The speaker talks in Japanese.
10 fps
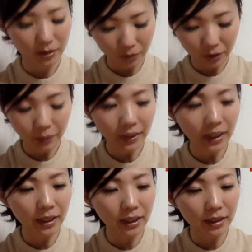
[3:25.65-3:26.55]
これ
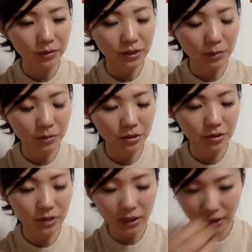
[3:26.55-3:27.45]
は、
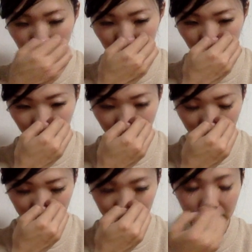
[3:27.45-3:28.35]
ジェームズ・スキナーも言って
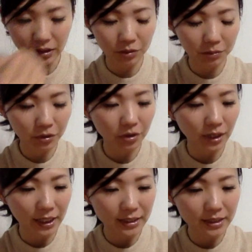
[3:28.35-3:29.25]
たんですけども、
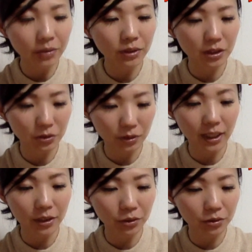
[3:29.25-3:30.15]
朝起きと
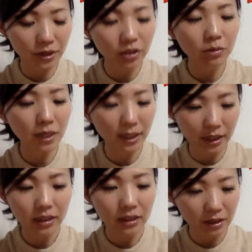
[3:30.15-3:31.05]
か夜寝る
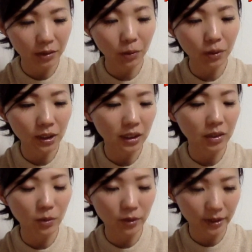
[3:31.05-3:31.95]
前に大きな
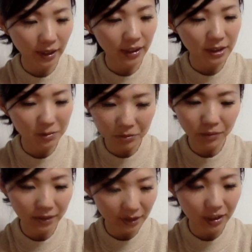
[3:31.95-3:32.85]
声で自分
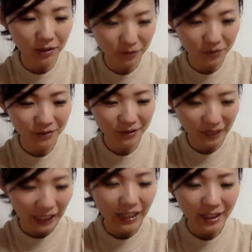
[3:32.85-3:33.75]
はできるっ
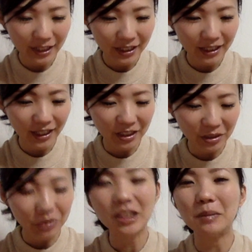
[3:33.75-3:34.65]
て
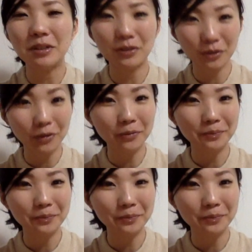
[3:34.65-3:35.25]
言ってみると。は